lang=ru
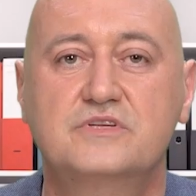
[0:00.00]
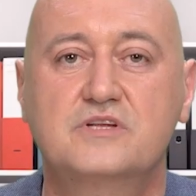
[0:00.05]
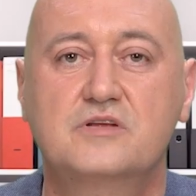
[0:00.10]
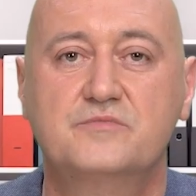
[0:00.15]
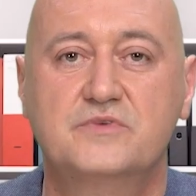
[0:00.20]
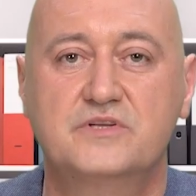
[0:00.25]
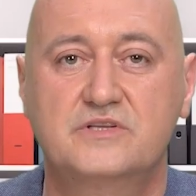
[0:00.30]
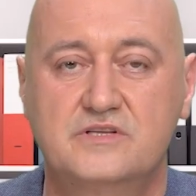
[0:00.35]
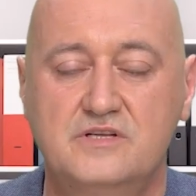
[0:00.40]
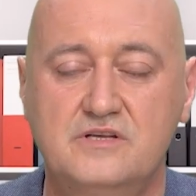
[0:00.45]

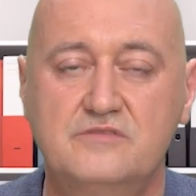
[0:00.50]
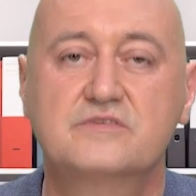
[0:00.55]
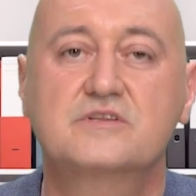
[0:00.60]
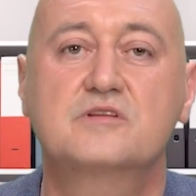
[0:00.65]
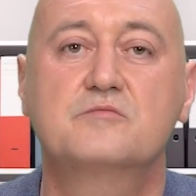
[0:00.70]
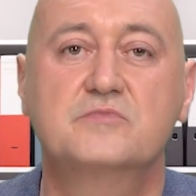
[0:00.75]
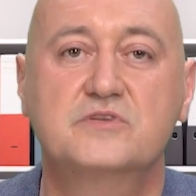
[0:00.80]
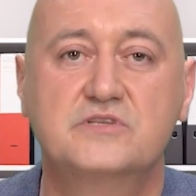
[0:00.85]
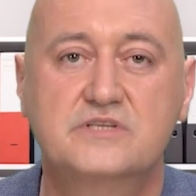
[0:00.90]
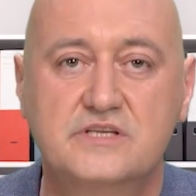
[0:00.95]
Витамин D,
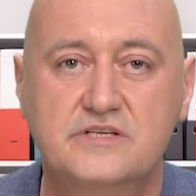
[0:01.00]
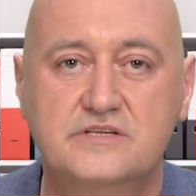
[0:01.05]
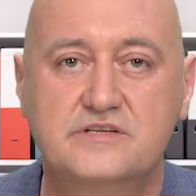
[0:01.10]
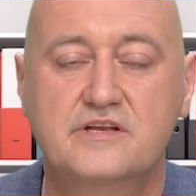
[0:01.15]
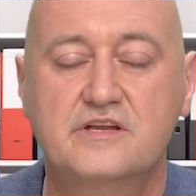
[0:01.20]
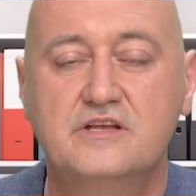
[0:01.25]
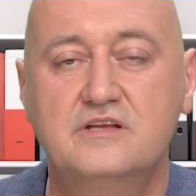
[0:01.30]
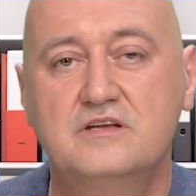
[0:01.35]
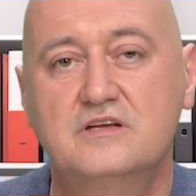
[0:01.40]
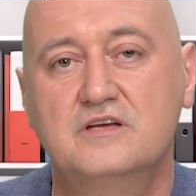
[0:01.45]
витамин
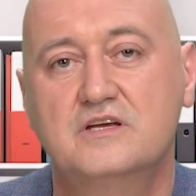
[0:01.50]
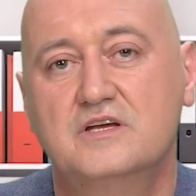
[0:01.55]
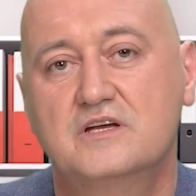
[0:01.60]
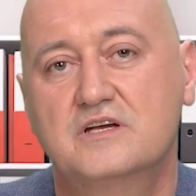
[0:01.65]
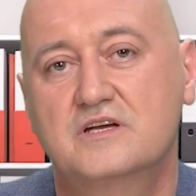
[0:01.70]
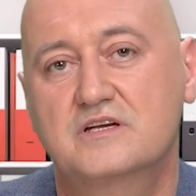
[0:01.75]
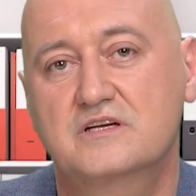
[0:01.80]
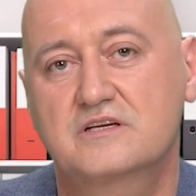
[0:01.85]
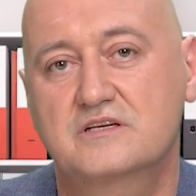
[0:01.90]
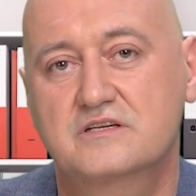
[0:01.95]
D3
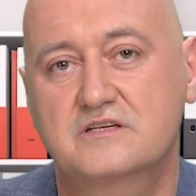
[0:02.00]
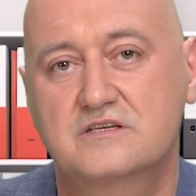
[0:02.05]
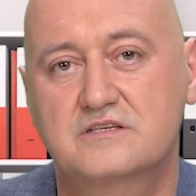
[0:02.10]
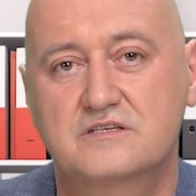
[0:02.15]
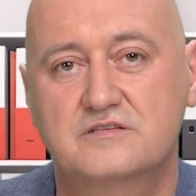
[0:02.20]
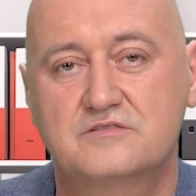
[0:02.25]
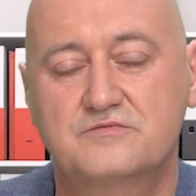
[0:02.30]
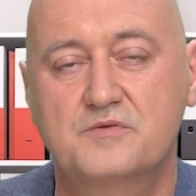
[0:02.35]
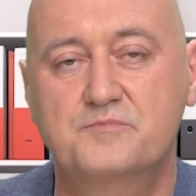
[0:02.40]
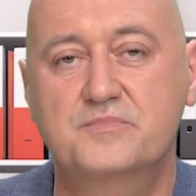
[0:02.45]

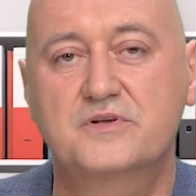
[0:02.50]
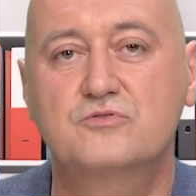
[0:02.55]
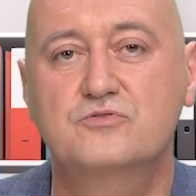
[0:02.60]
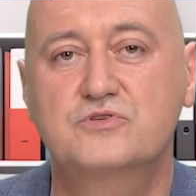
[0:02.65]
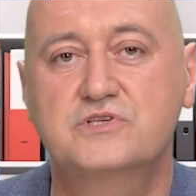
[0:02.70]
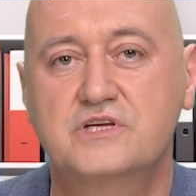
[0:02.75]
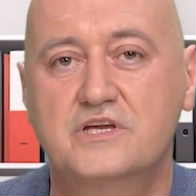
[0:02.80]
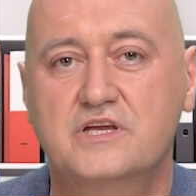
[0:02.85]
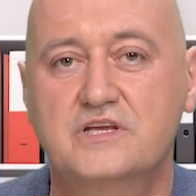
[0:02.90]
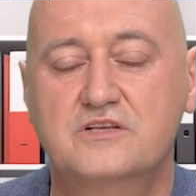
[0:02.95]
э, вы
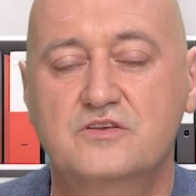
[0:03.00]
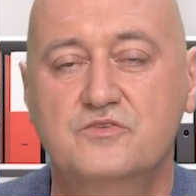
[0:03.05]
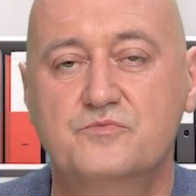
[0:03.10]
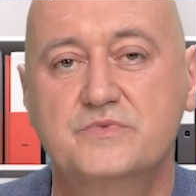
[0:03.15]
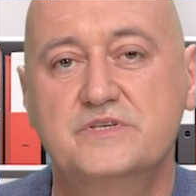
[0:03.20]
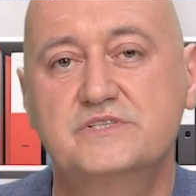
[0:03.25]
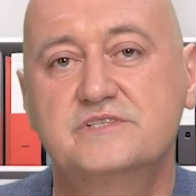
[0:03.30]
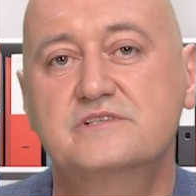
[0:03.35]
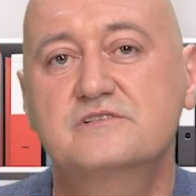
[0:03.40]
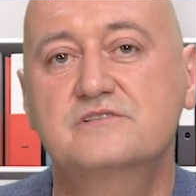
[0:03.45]
получаете
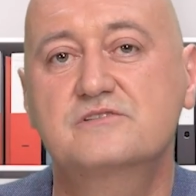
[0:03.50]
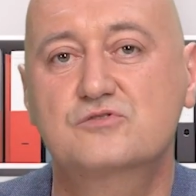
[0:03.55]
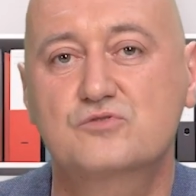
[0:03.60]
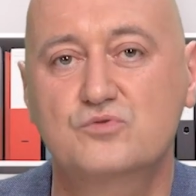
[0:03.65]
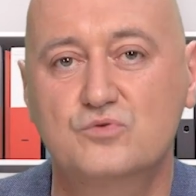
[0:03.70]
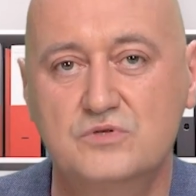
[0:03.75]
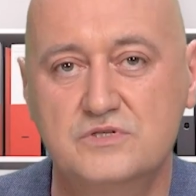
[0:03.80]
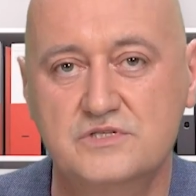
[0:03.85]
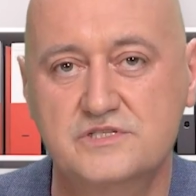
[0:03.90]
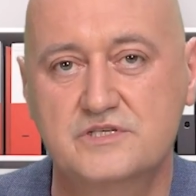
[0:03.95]
вместе с
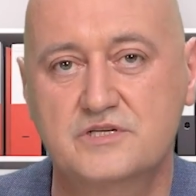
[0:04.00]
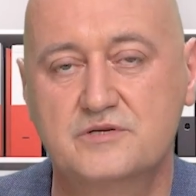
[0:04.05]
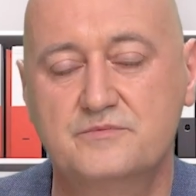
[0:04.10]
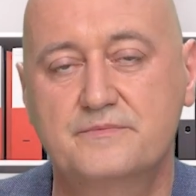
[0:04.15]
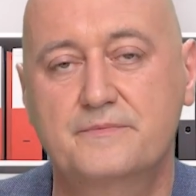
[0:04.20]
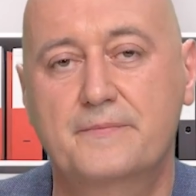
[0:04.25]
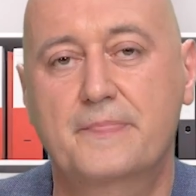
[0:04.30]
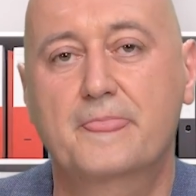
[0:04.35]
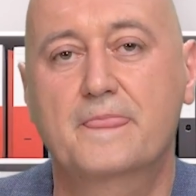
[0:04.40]
солнцем,